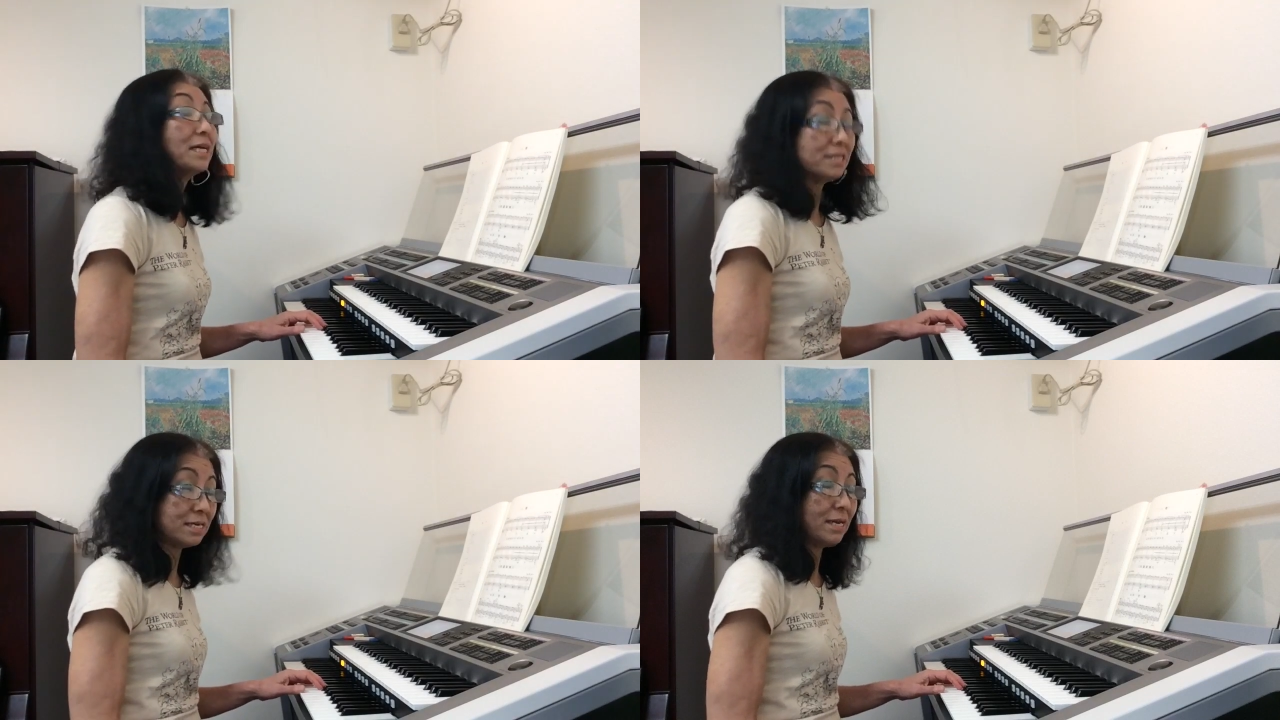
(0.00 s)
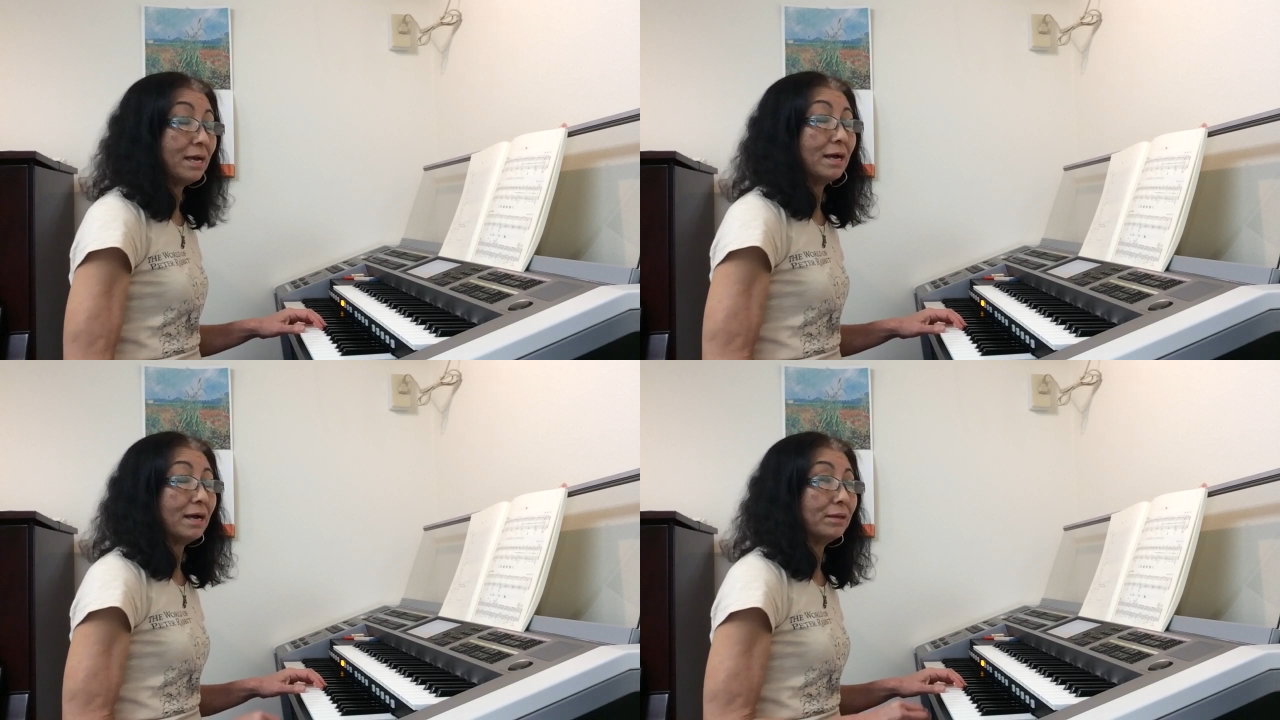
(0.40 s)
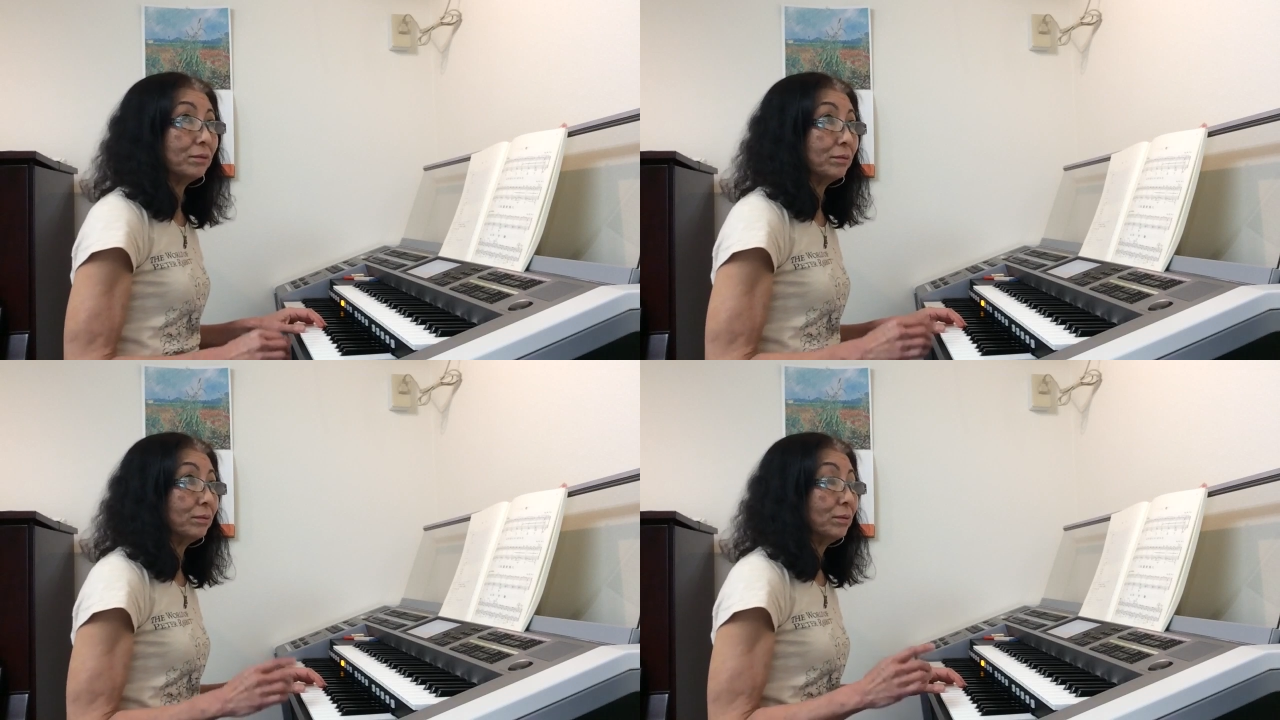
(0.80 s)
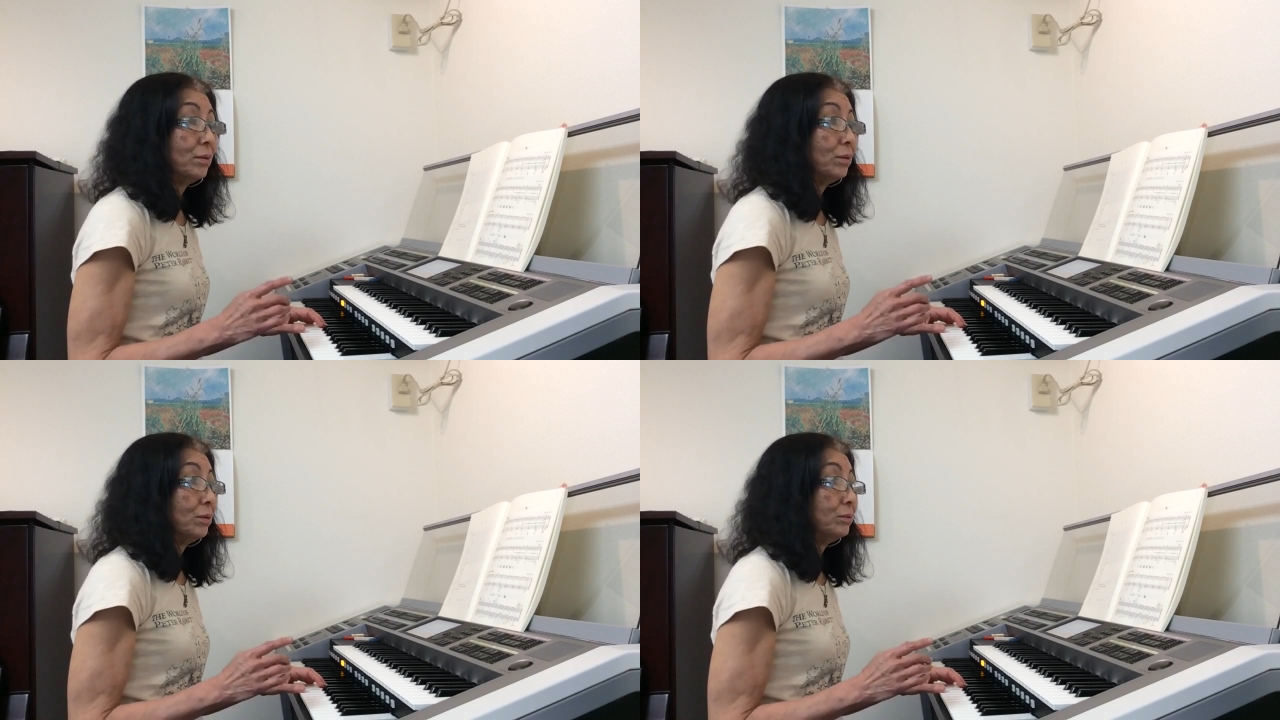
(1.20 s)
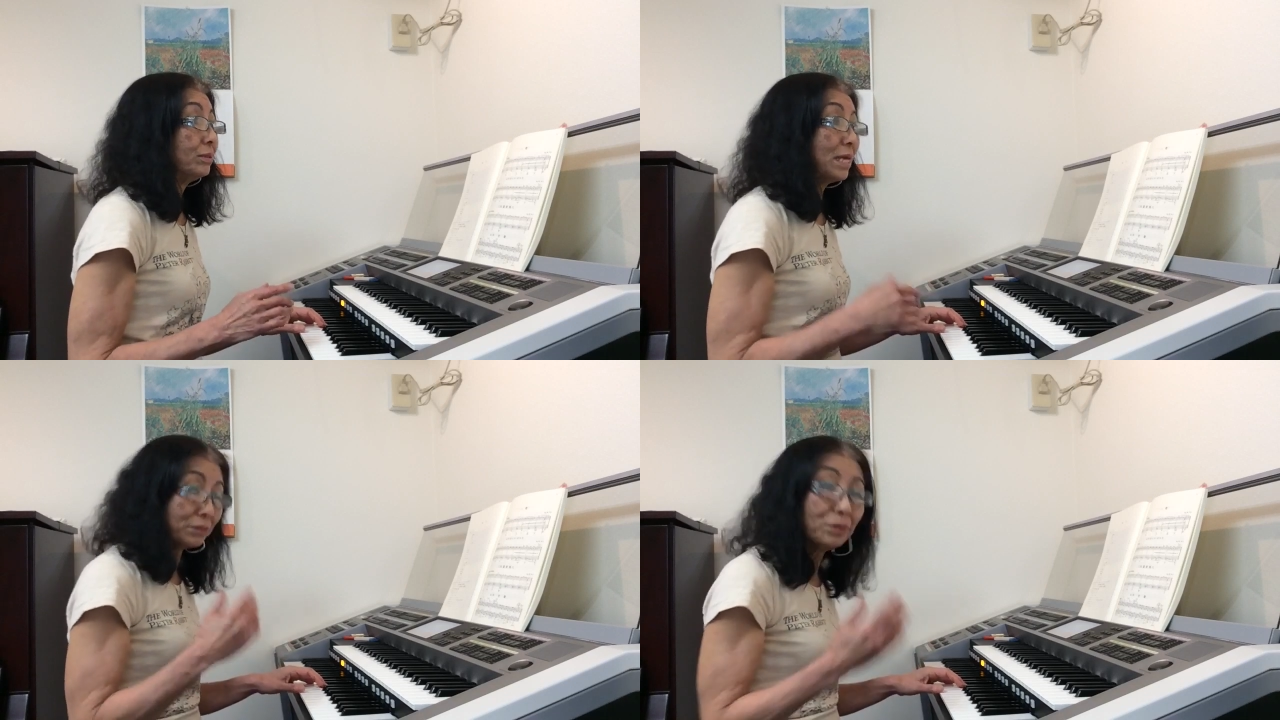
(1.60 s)
さにあの
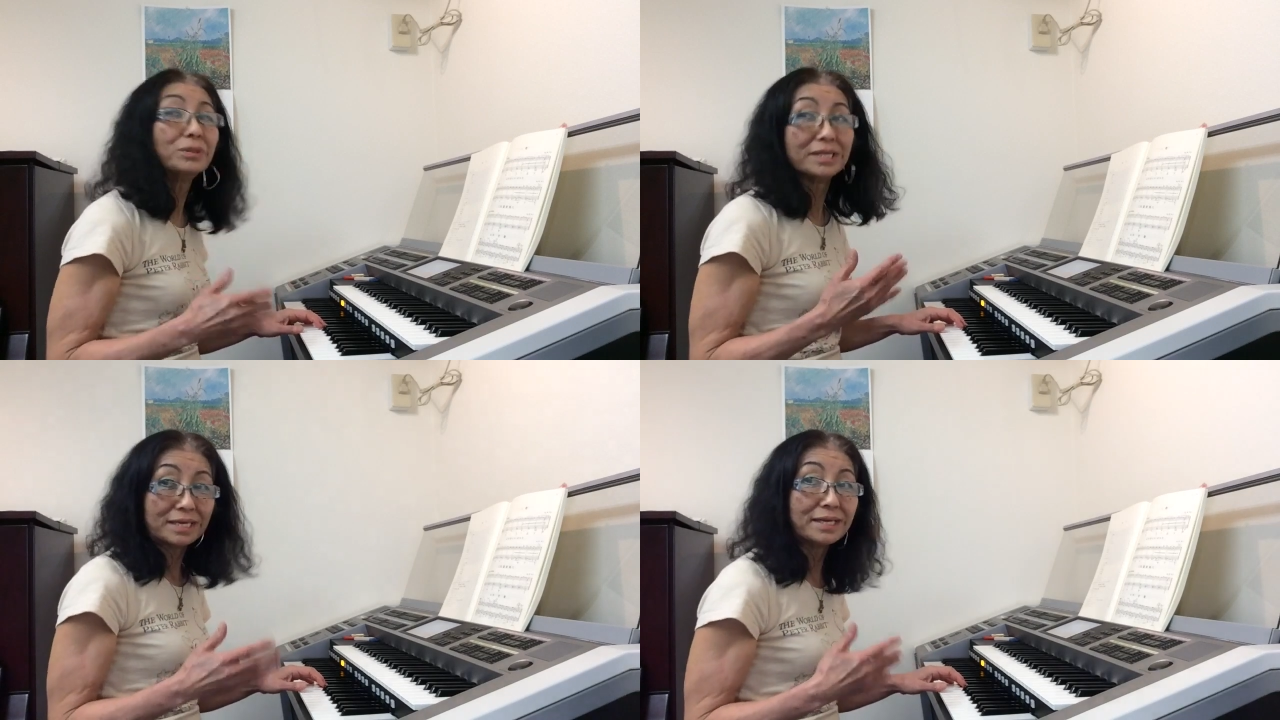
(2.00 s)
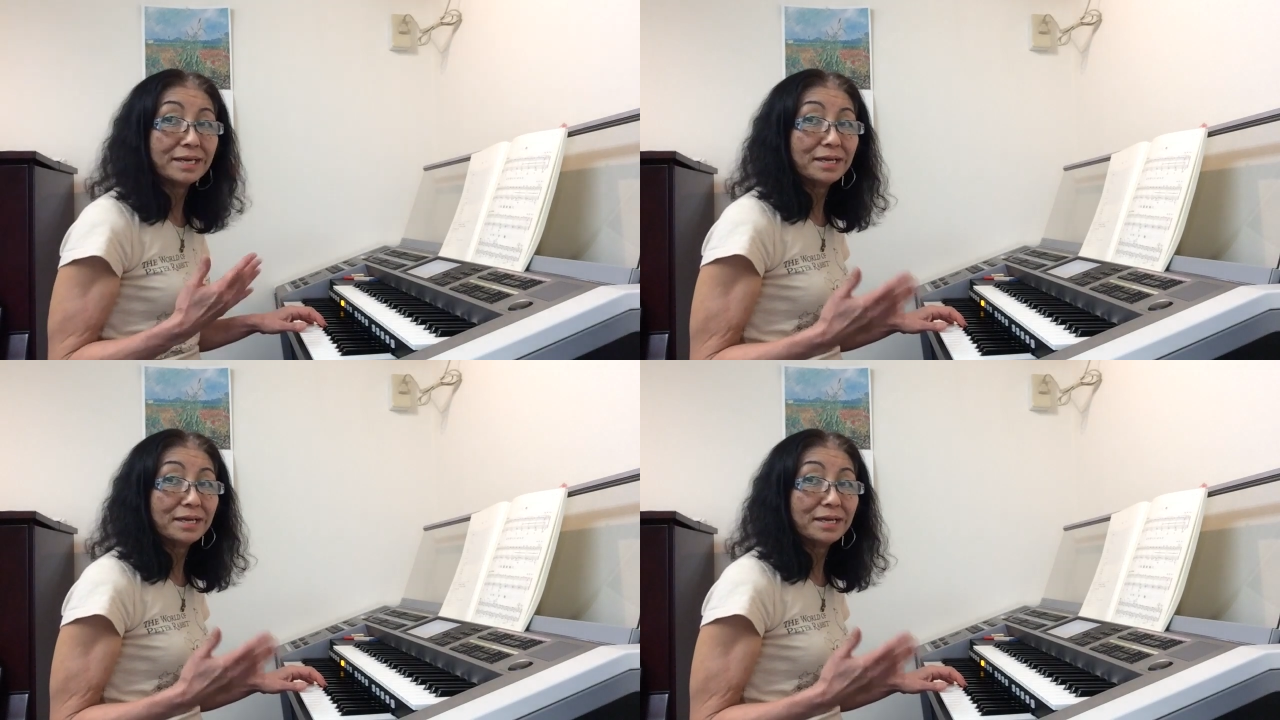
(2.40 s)
歌うように